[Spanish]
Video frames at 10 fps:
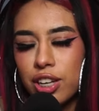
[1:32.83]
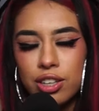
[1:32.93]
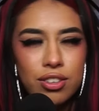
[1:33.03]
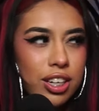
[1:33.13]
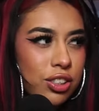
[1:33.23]

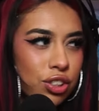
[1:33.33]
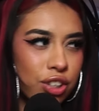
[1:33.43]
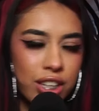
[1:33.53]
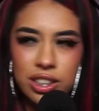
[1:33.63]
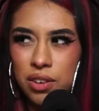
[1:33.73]
no, eso yo
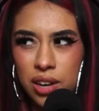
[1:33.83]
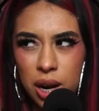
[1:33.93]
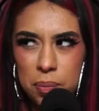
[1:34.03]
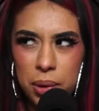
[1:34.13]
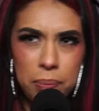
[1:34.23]
ya estaba en
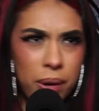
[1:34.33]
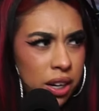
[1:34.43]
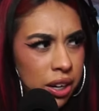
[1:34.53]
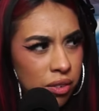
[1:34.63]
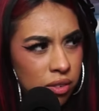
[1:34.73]
la prepa,
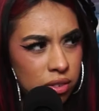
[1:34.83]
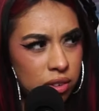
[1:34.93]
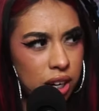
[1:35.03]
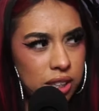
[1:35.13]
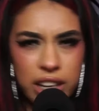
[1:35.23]
creo, o
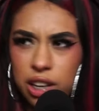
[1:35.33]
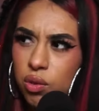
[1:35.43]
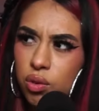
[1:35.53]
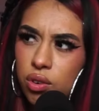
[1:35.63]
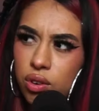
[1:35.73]
en la no,
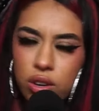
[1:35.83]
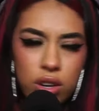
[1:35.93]
secu.